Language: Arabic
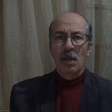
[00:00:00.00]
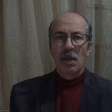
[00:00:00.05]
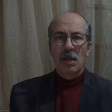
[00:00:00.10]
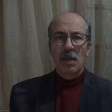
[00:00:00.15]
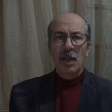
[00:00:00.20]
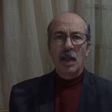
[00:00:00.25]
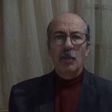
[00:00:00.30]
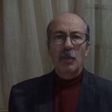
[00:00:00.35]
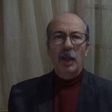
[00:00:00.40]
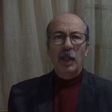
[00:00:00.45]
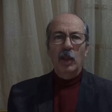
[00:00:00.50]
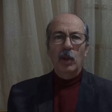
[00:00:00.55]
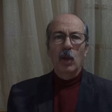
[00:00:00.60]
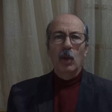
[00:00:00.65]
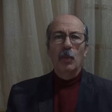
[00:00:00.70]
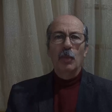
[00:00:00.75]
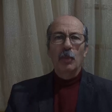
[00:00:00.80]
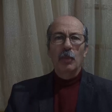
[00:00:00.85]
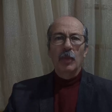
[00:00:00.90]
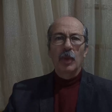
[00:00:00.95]
السلام
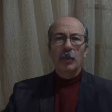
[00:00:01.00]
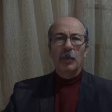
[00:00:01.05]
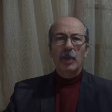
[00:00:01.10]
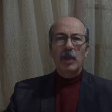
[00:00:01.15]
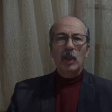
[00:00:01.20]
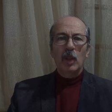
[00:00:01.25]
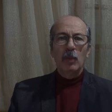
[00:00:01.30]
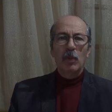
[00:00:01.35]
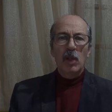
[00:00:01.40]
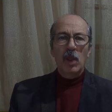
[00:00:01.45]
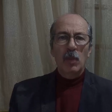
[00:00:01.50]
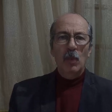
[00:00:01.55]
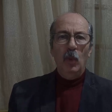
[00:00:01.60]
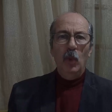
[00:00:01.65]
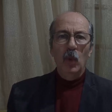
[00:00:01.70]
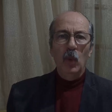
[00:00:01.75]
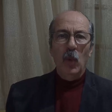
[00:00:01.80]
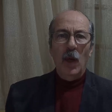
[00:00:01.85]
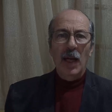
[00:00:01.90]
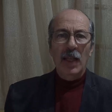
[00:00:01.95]
عليكم بغيتكم
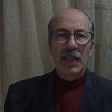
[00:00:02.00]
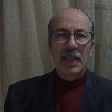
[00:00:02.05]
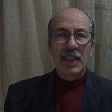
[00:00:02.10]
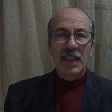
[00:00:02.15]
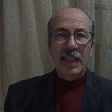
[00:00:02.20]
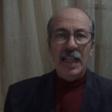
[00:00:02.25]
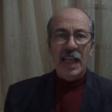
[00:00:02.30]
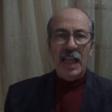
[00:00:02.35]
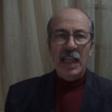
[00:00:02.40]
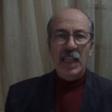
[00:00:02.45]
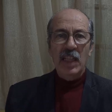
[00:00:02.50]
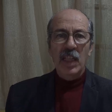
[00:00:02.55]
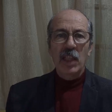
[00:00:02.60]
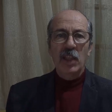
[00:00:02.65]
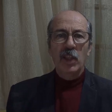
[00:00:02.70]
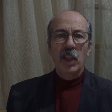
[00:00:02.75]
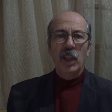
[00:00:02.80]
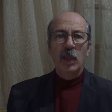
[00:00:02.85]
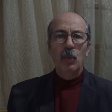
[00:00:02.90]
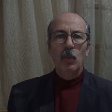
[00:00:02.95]
تسمعوا لواحد التصريح جد
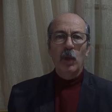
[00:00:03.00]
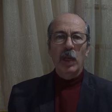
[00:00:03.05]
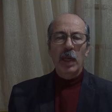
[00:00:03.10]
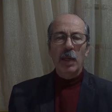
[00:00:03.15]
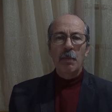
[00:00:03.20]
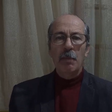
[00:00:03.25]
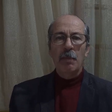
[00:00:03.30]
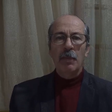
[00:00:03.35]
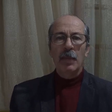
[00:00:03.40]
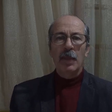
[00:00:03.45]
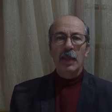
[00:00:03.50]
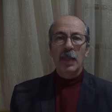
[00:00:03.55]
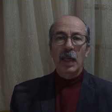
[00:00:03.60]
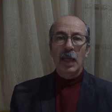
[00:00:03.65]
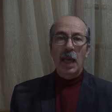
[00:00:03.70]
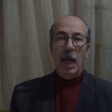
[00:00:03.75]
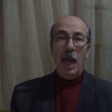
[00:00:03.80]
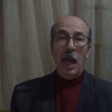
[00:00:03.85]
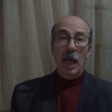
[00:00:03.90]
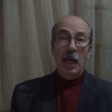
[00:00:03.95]
جد مهم
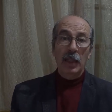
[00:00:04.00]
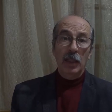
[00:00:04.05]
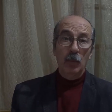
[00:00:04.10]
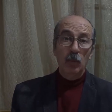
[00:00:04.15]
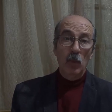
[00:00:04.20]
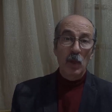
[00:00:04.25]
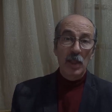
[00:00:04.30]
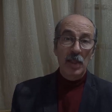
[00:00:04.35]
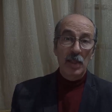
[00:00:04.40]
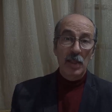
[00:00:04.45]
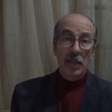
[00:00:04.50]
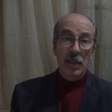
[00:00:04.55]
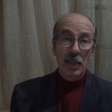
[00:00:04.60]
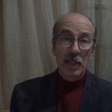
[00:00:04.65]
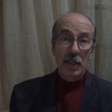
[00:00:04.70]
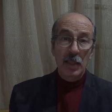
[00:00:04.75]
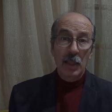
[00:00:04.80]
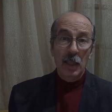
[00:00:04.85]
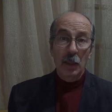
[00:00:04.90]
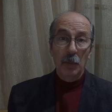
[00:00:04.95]
ديال احد
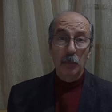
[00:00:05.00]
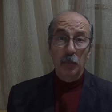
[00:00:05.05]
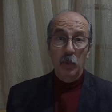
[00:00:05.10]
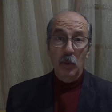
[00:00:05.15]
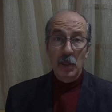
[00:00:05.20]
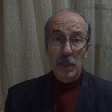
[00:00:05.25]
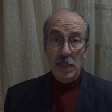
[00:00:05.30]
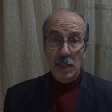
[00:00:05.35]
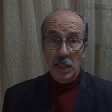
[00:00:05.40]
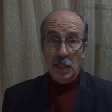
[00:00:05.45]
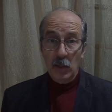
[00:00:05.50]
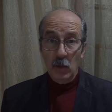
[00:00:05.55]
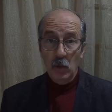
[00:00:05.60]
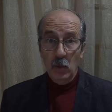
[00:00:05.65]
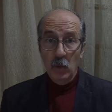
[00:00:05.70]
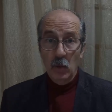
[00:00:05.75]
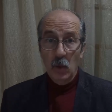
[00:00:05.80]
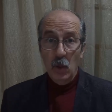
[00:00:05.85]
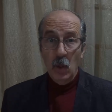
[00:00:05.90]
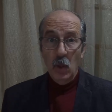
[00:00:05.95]
مؤسسي
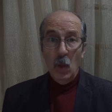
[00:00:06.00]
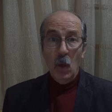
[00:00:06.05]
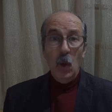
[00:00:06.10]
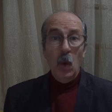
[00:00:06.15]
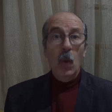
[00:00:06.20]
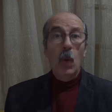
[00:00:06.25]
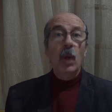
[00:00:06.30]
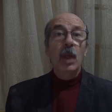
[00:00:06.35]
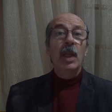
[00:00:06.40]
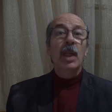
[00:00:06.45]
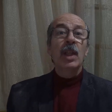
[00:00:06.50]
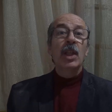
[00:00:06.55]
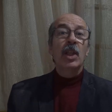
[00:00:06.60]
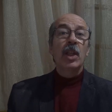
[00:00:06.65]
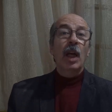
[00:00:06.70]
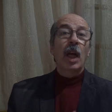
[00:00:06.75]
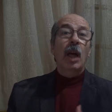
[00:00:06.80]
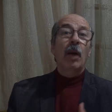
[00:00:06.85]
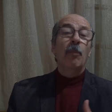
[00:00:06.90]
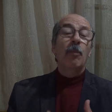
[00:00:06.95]
البوليزاريو واللي
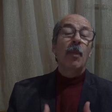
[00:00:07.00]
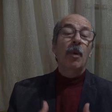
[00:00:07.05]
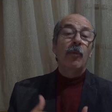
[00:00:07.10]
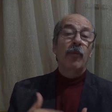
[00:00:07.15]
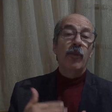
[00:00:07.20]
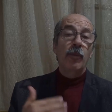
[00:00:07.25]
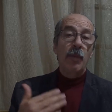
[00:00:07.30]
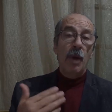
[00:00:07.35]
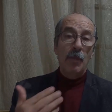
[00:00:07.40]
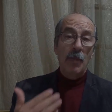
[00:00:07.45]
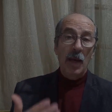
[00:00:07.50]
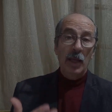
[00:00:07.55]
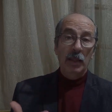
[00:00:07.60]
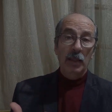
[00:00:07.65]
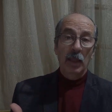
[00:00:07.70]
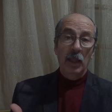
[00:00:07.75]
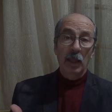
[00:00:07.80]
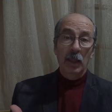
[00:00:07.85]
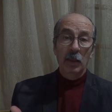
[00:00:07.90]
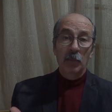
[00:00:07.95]
نشق فيما
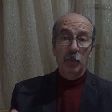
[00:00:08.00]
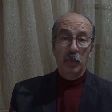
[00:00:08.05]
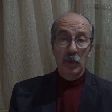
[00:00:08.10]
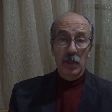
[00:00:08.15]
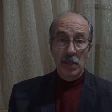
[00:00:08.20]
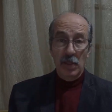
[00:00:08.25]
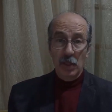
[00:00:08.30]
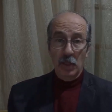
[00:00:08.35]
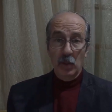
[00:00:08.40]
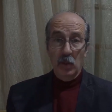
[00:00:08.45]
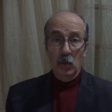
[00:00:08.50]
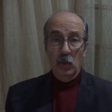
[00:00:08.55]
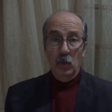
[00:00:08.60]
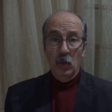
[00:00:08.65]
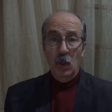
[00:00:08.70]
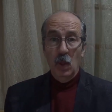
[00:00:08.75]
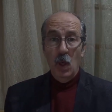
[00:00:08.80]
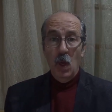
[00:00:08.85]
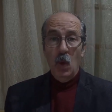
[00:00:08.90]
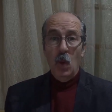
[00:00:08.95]
بعد على البوليزاريو
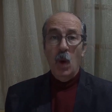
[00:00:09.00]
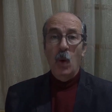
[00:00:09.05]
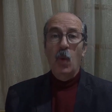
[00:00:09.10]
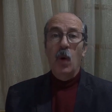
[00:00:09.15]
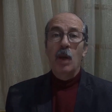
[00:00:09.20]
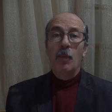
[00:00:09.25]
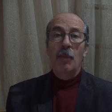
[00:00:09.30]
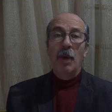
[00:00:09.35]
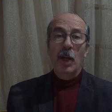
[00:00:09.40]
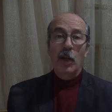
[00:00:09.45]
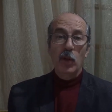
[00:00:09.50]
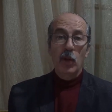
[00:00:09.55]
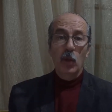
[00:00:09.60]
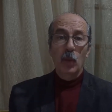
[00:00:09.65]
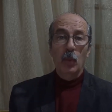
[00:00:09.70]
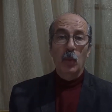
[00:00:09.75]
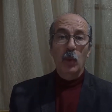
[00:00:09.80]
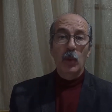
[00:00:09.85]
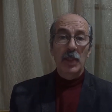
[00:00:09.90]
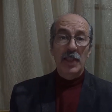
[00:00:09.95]
وهو
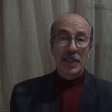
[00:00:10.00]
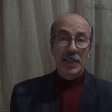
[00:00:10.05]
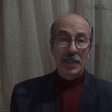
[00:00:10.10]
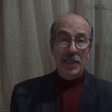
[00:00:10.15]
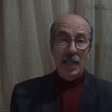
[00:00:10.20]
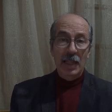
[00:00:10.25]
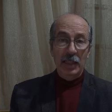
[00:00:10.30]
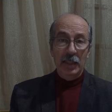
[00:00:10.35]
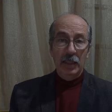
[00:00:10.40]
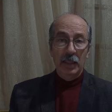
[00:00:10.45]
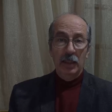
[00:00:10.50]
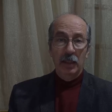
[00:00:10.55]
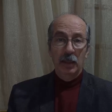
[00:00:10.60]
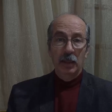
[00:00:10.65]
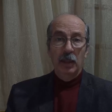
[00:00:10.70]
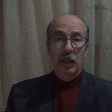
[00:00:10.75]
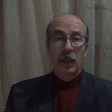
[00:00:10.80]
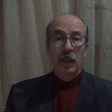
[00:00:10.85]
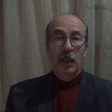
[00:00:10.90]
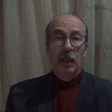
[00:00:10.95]
المحجوب ولد السالك
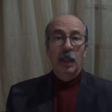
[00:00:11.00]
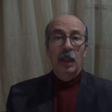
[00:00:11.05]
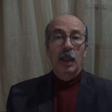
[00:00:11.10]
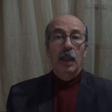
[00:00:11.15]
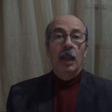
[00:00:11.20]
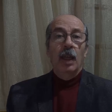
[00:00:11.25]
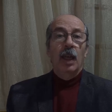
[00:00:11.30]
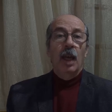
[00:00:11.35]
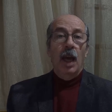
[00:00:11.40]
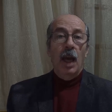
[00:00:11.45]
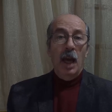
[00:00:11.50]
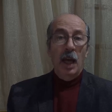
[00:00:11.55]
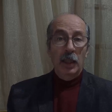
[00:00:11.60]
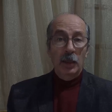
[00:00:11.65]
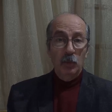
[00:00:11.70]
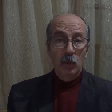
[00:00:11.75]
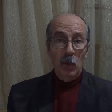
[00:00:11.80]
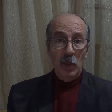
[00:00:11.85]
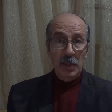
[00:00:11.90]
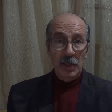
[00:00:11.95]

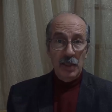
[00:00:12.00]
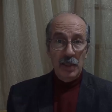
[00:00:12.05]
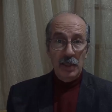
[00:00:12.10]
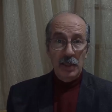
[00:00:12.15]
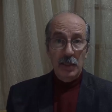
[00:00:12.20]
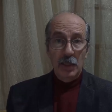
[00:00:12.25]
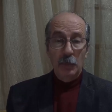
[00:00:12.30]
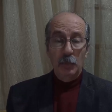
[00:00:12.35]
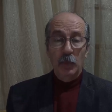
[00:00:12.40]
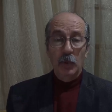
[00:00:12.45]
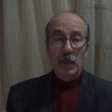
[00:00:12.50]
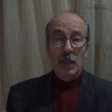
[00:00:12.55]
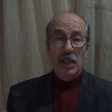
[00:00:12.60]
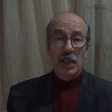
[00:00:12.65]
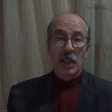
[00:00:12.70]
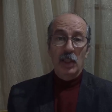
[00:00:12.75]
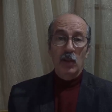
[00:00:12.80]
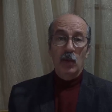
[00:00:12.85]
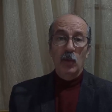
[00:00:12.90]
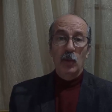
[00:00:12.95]
احد مؤسسي
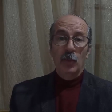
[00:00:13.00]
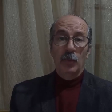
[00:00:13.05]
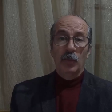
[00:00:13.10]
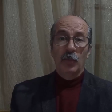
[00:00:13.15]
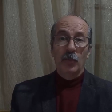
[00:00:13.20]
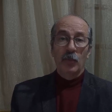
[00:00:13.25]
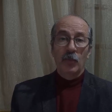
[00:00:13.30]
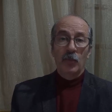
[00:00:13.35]
البوليزاريو